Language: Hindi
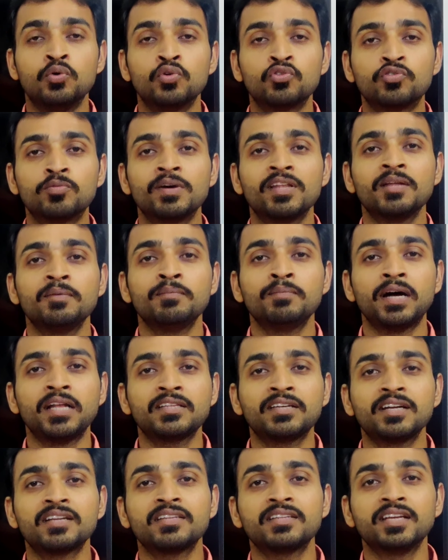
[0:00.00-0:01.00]
उसके बाद हम
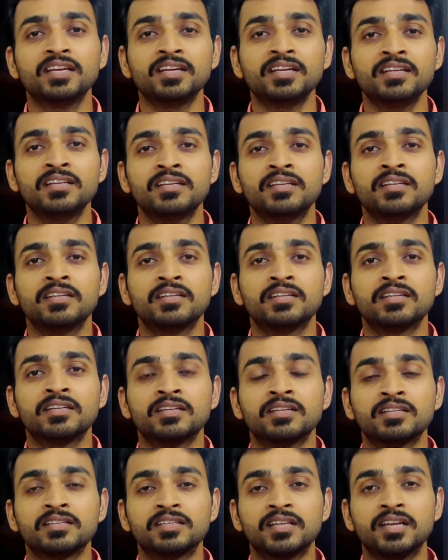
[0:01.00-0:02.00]
बात करते हैं
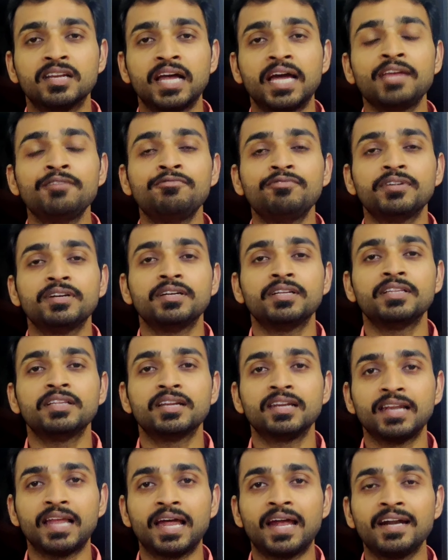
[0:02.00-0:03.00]
द लाइफ इन द
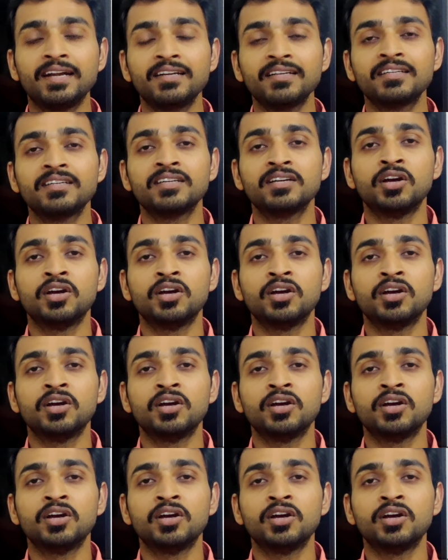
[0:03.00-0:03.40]
लैंड